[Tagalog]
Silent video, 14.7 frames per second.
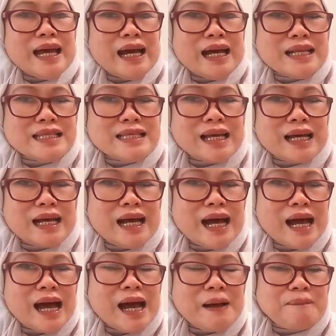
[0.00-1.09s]
at
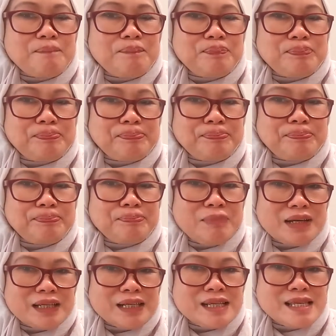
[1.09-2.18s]
saka mm,
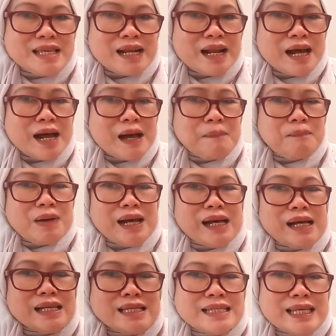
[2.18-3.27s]
magic sarap,
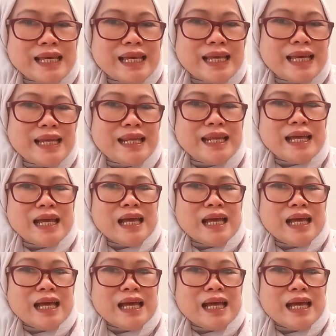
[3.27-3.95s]
asin,